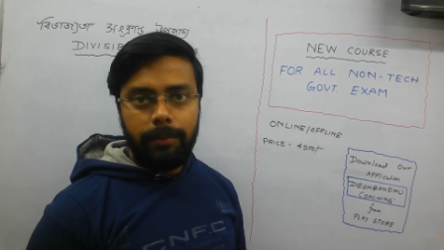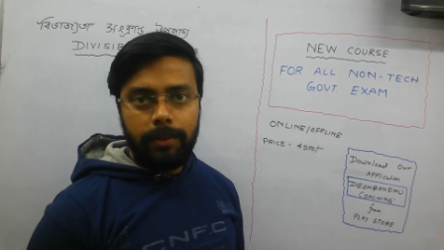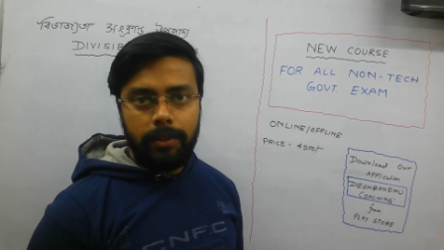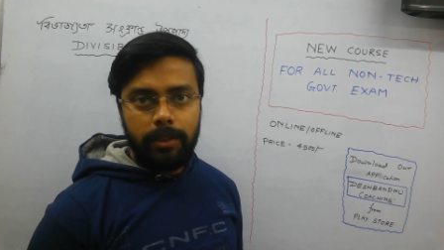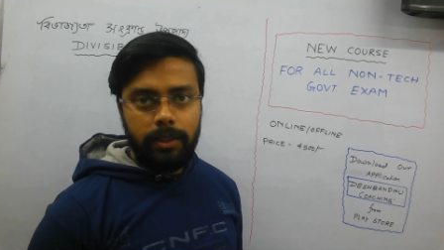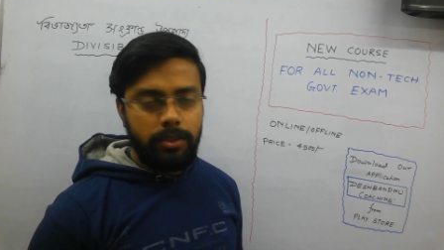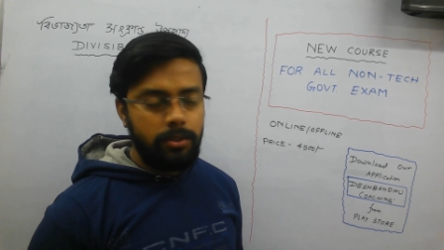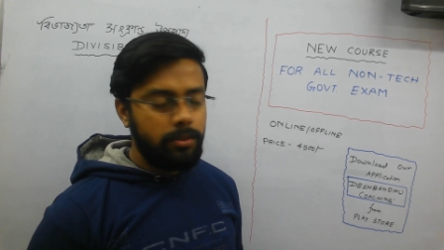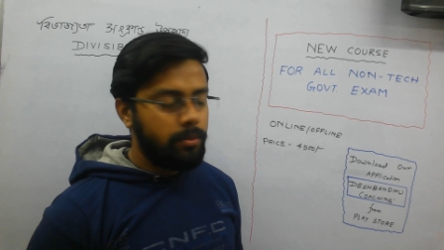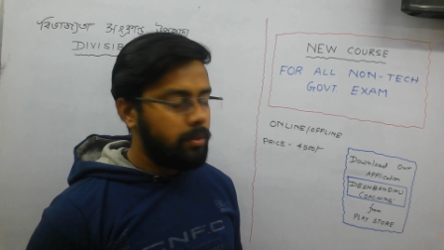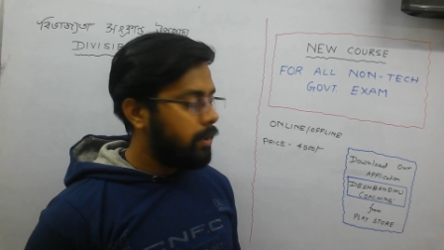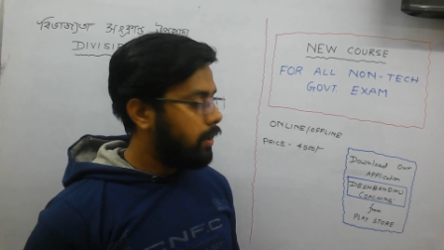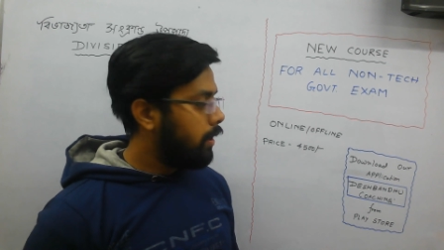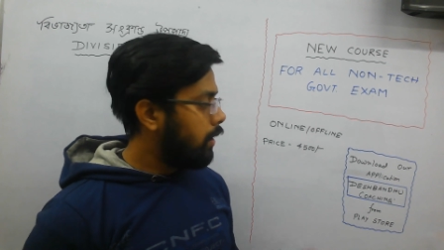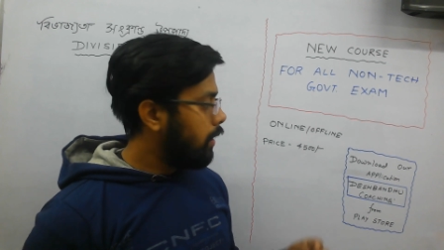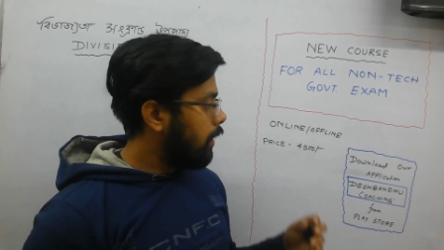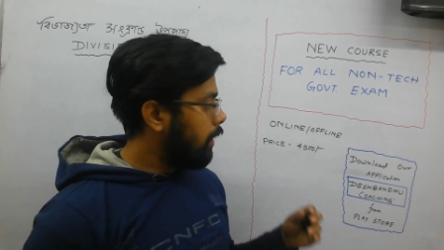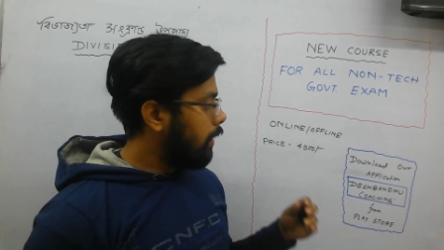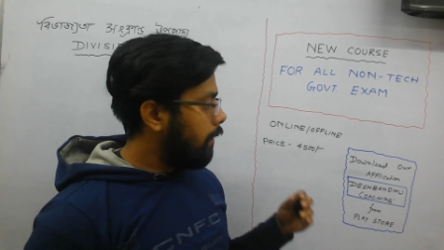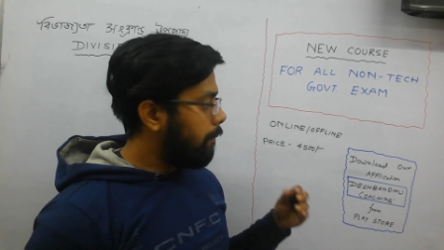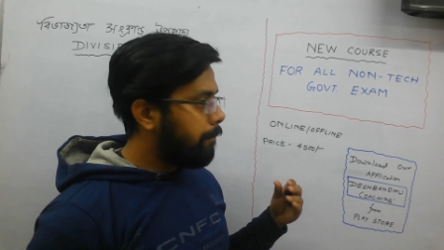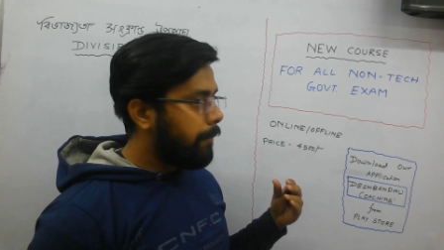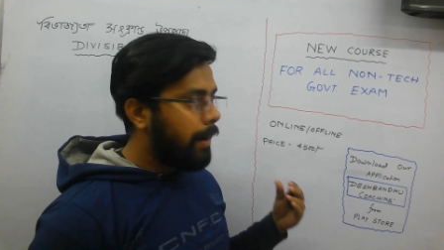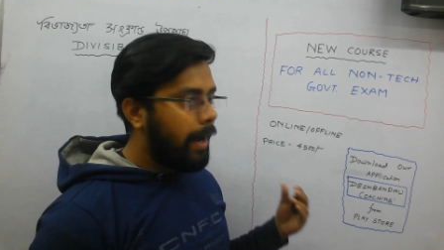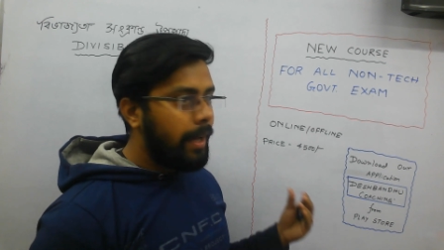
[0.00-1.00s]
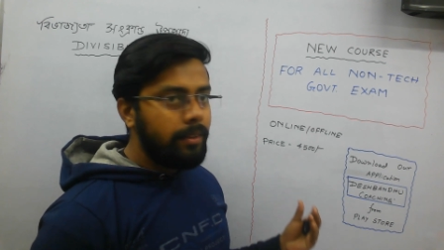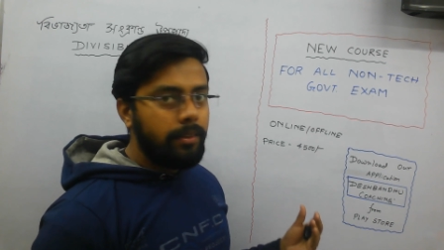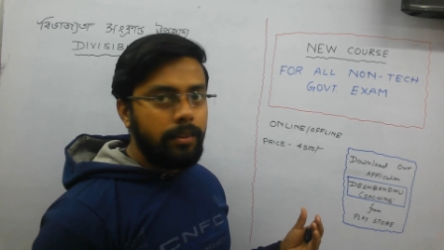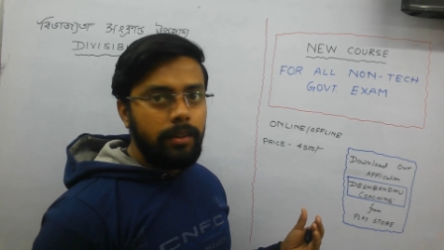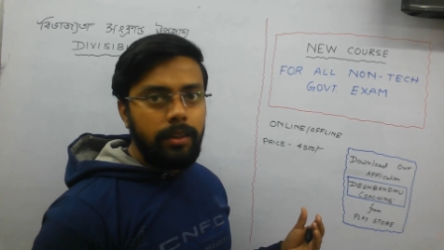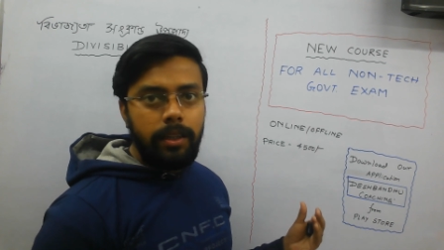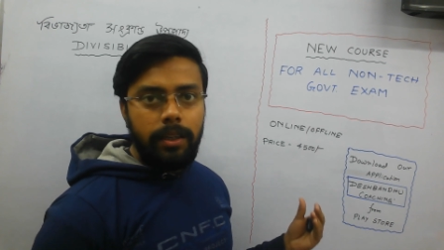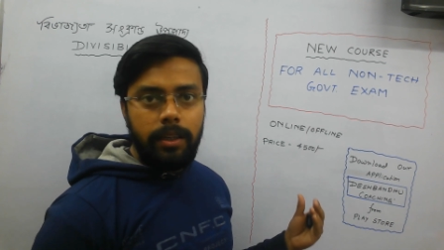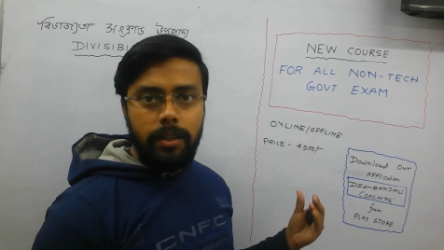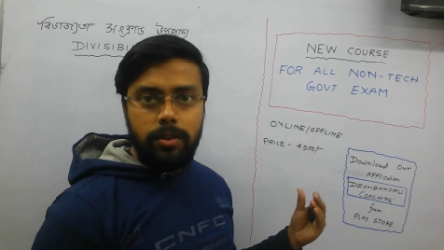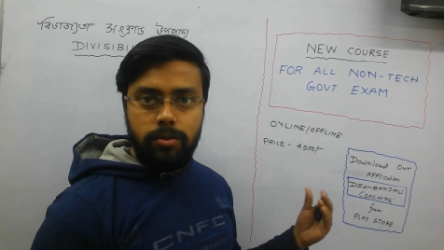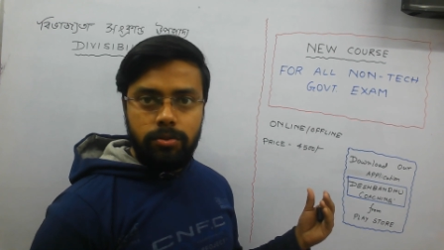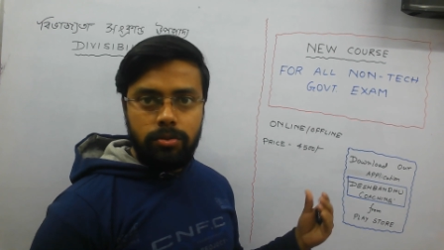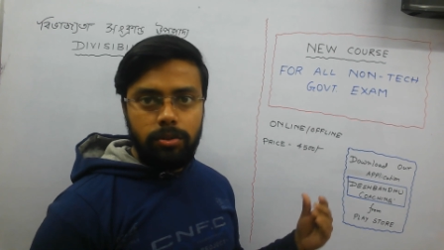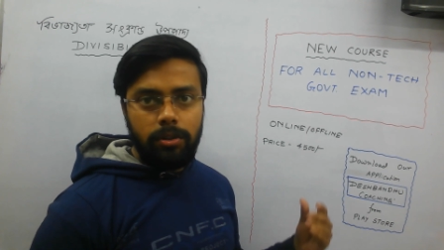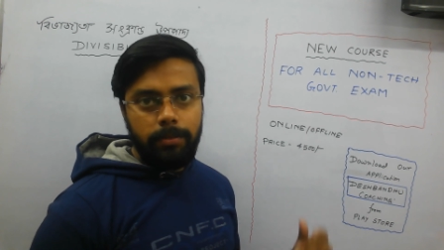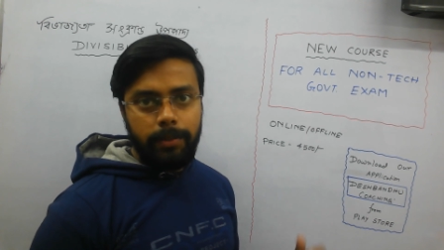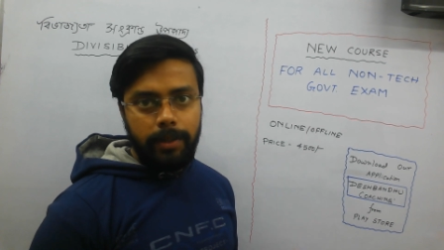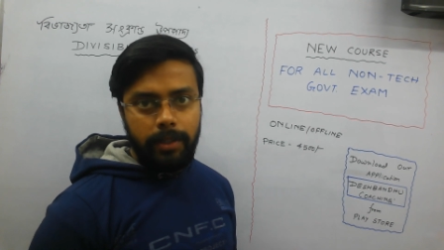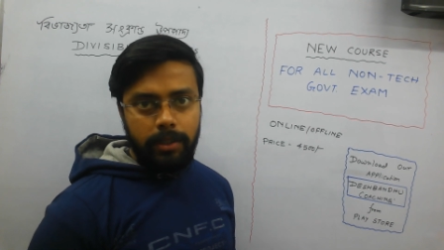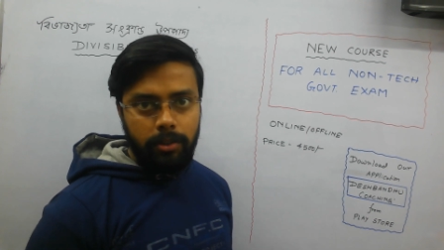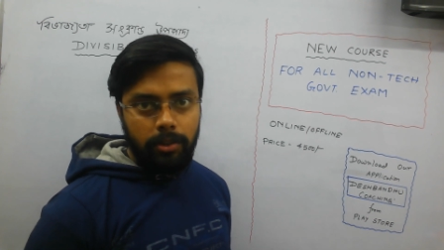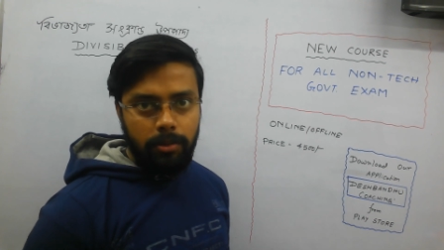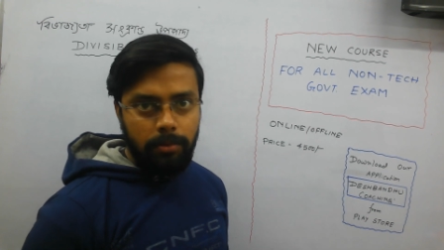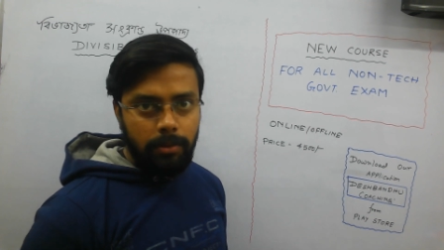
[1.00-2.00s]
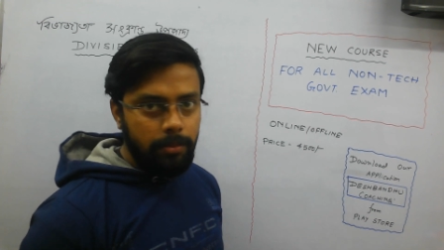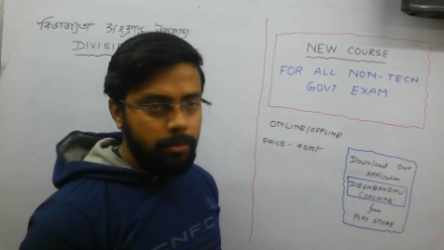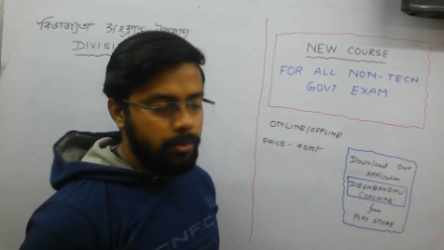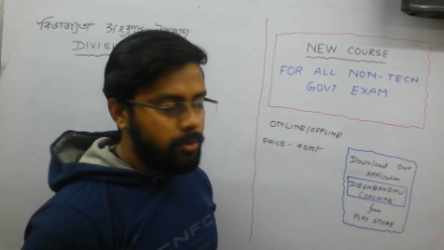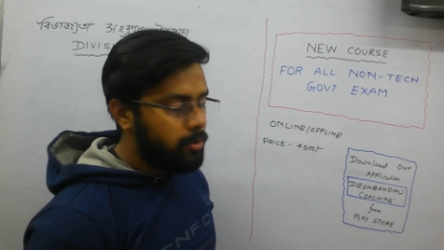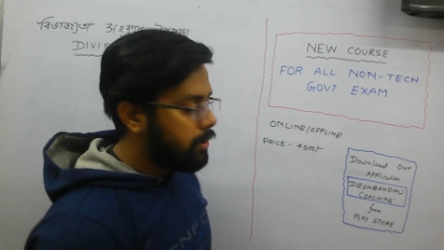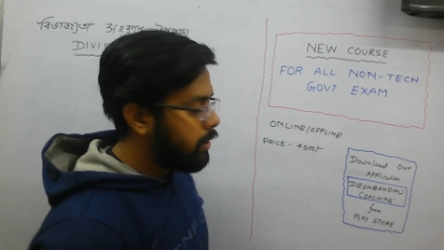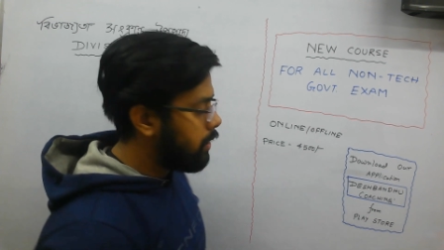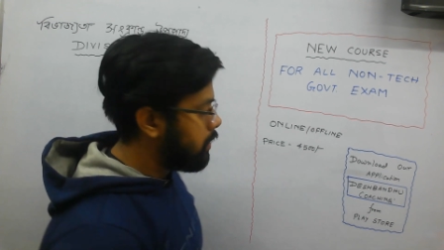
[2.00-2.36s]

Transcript: আমাদের মান্থলি ইনস্টলমেন্টেরও ব্যবস্থা